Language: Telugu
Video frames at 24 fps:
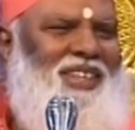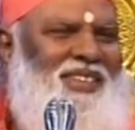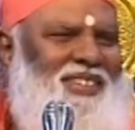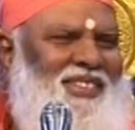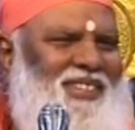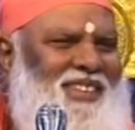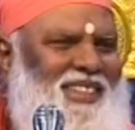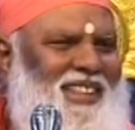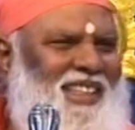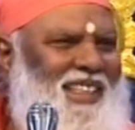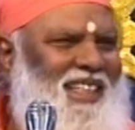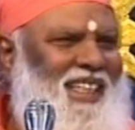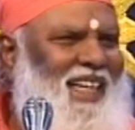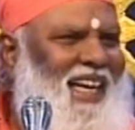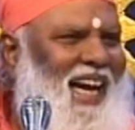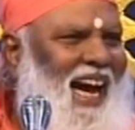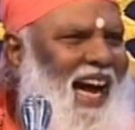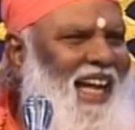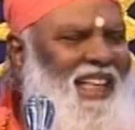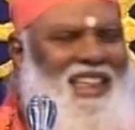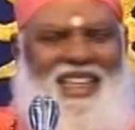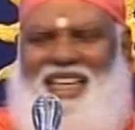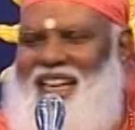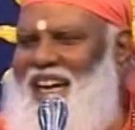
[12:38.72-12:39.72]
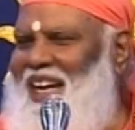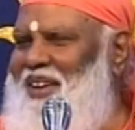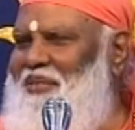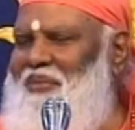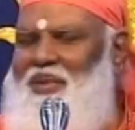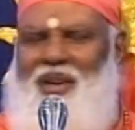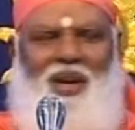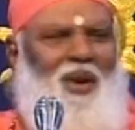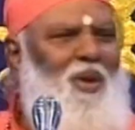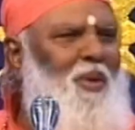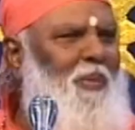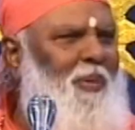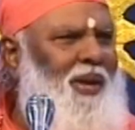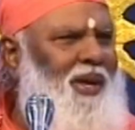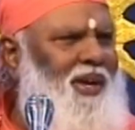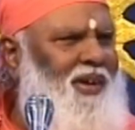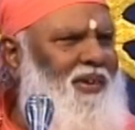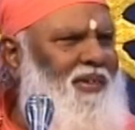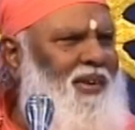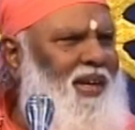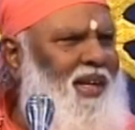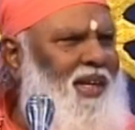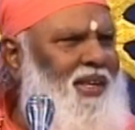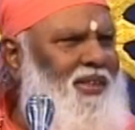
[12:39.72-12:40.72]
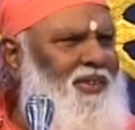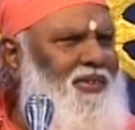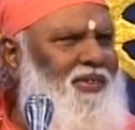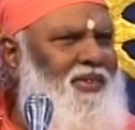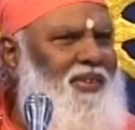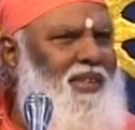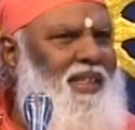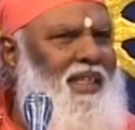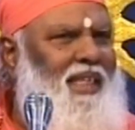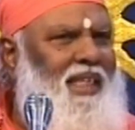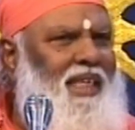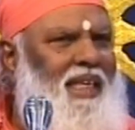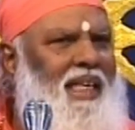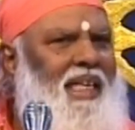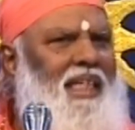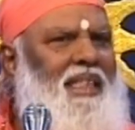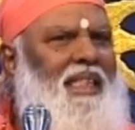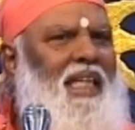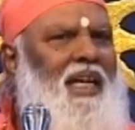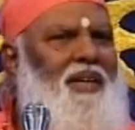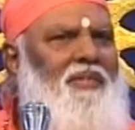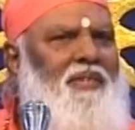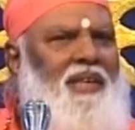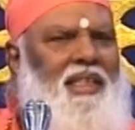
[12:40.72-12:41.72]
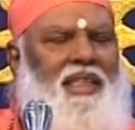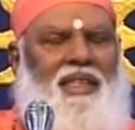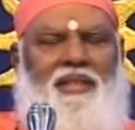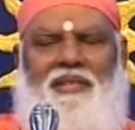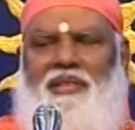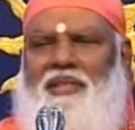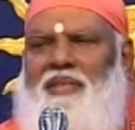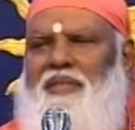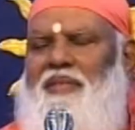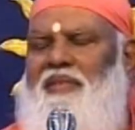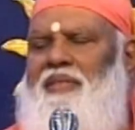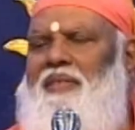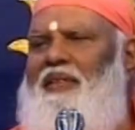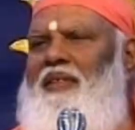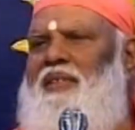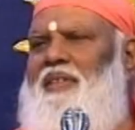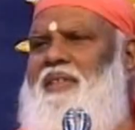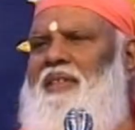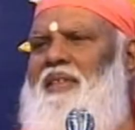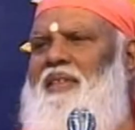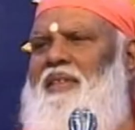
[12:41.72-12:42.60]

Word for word: ఉపయోగం అందుకని వీళ్ళు ఉపయోగం లేదు ఇంకా తర్వాత ఎవరు